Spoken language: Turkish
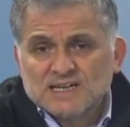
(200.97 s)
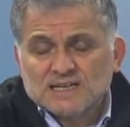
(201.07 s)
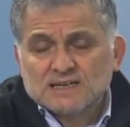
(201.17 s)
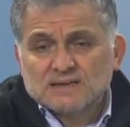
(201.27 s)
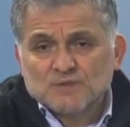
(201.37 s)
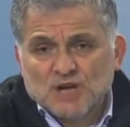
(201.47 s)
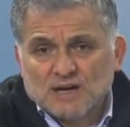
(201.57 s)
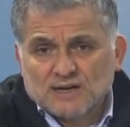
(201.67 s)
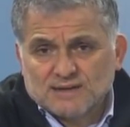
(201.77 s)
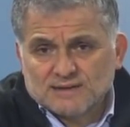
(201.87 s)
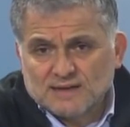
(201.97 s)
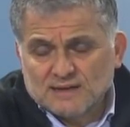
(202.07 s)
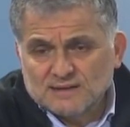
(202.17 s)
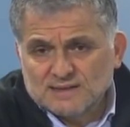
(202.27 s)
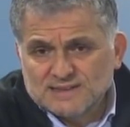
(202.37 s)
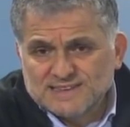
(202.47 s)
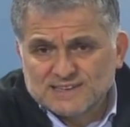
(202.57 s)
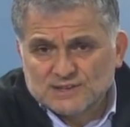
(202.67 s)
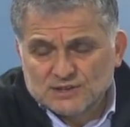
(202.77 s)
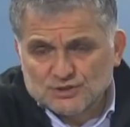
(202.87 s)
e, mülakatlar,
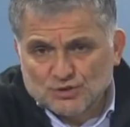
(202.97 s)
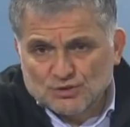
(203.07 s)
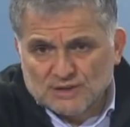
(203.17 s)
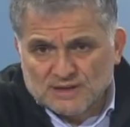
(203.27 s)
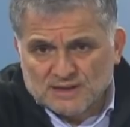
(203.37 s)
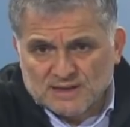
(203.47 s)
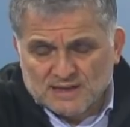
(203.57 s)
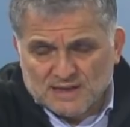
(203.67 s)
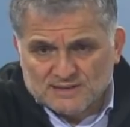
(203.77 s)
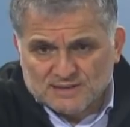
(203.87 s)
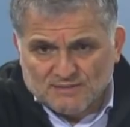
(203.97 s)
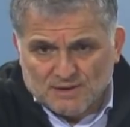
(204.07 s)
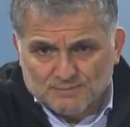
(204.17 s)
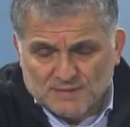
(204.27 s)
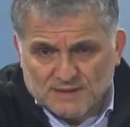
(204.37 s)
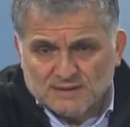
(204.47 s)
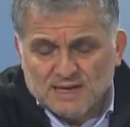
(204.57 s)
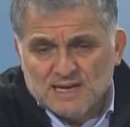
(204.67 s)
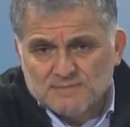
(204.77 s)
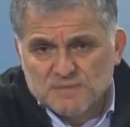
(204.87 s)
yazılı sorulara gelen cevaplar,
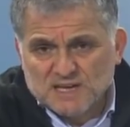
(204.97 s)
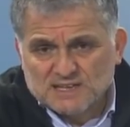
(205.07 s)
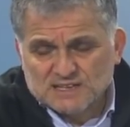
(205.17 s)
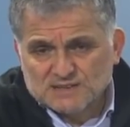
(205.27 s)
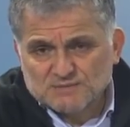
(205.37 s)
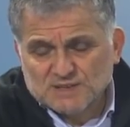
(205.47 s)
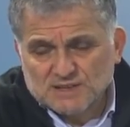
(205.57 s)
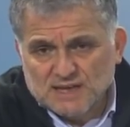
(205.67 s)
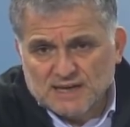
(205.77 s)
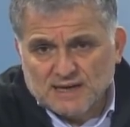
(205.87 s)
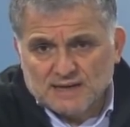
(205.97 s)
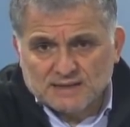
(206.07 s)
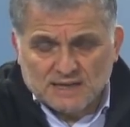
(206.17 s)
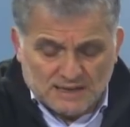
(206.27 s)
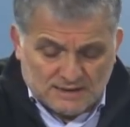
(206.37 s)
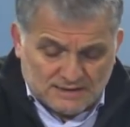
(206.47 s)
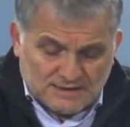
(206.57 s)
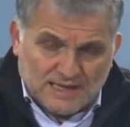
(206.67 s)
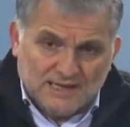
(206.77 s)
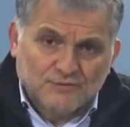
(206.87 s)
bir kısmı herhalde
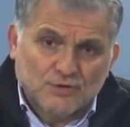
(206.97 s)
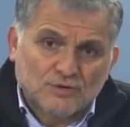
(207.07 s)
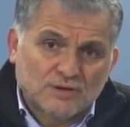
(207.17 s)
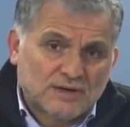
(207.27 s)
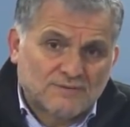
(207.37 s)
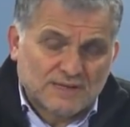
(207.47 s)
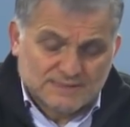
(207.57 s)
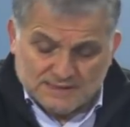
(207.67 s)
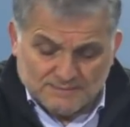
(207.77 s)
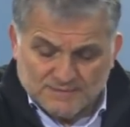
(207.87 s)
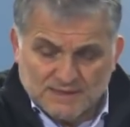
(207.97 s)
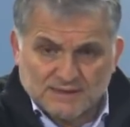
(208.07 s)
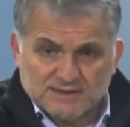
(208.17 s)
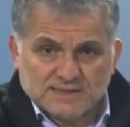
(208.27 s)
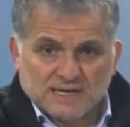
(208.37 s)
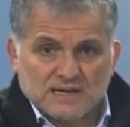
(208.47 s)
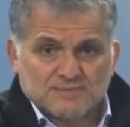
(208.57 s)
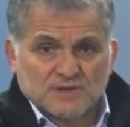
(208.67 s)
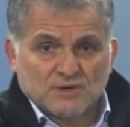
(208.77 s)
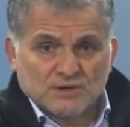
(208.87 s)
telefonla, WhatsApp'la ya da
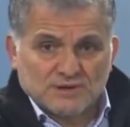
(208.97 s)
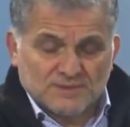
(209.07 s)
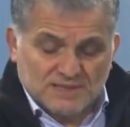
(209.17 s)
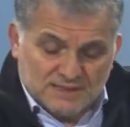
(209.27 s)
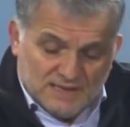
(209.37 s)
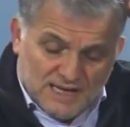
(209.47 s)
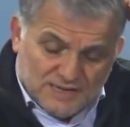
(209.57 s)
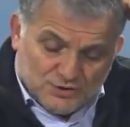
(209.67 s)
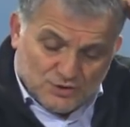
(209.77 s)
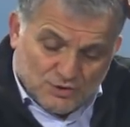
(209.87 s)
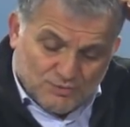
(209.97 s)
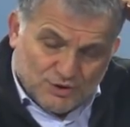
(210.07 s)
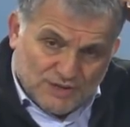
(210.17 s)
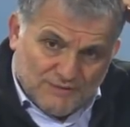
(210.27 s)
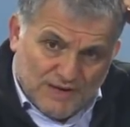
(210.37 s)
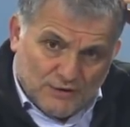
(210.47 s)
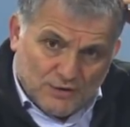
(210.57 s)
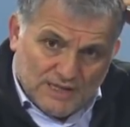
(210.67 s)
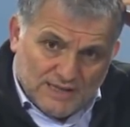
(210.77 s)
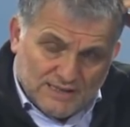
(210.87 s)
Skype ile olabilir. Çünkü burada var
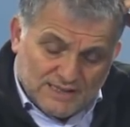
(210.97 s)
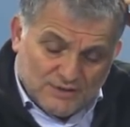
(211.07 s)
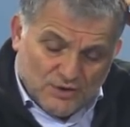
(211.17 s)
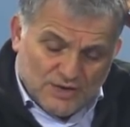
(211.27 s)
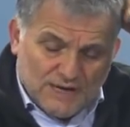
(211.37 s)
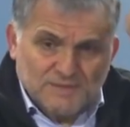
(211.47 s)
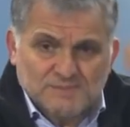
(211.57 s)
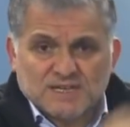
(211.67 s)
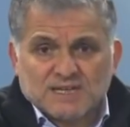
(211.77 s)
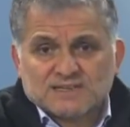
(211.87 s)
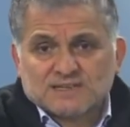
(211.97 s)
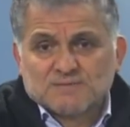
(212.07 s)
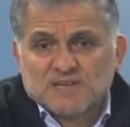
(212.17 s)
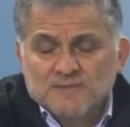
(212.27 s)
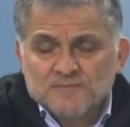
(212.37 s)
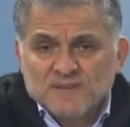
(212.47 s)
olanların önemli bir kesimi